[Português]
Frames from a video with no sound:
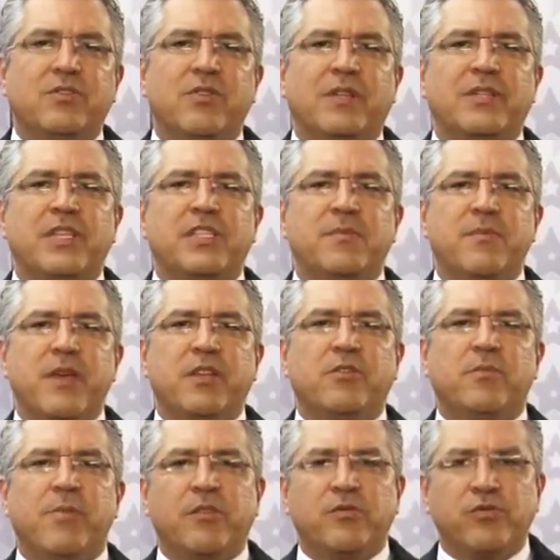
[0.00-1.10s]
no atendimento
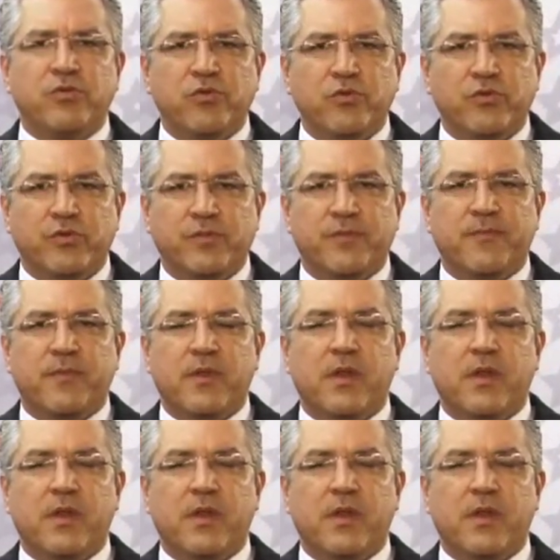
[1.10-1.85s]
para o SUS.